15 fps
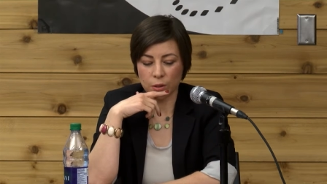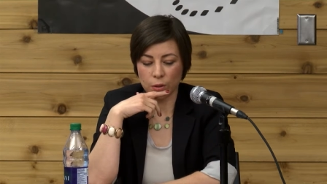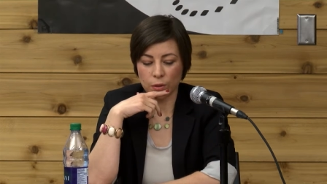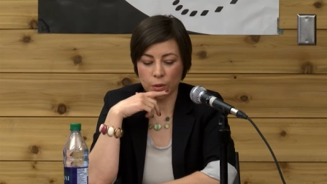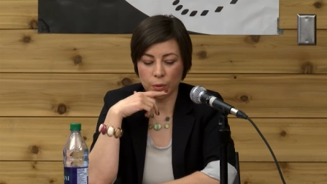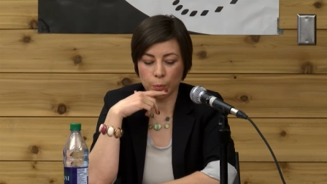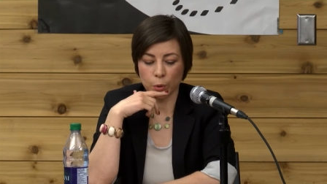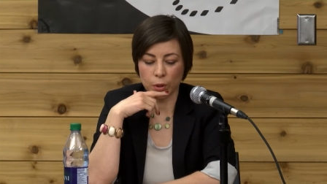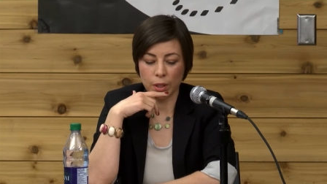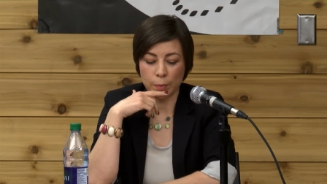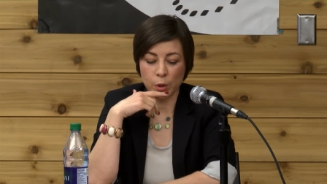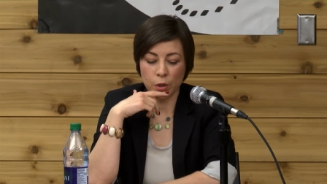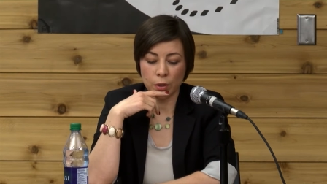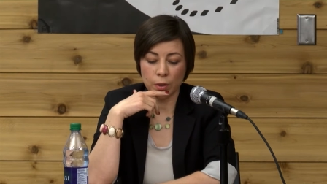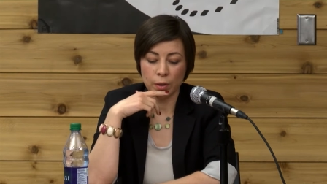que, bon,
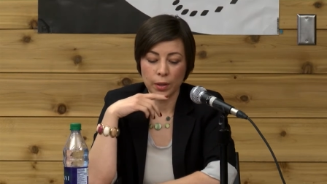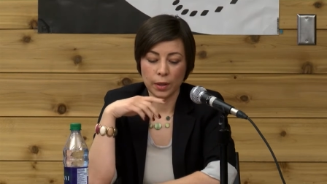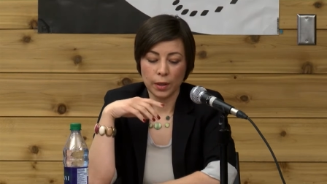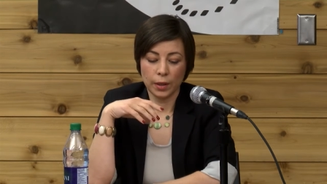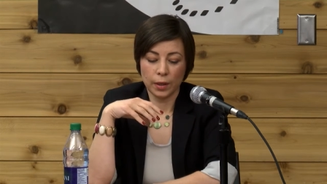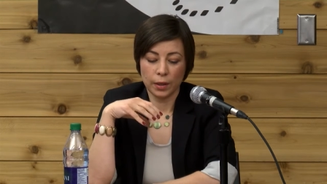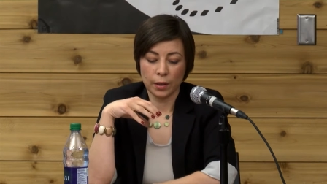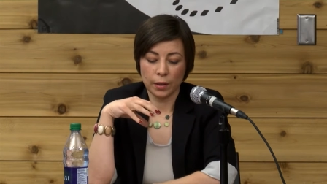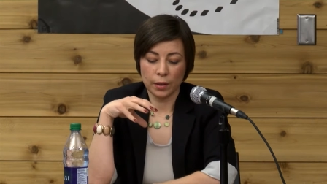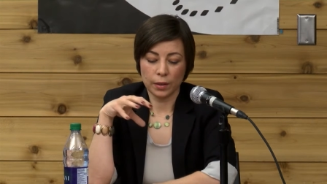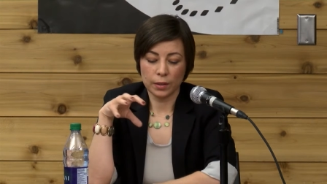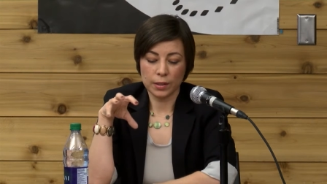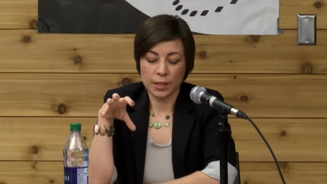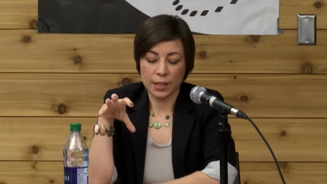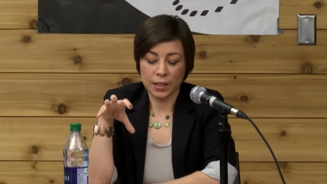d'abord,
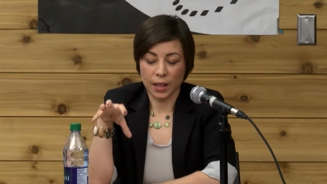ces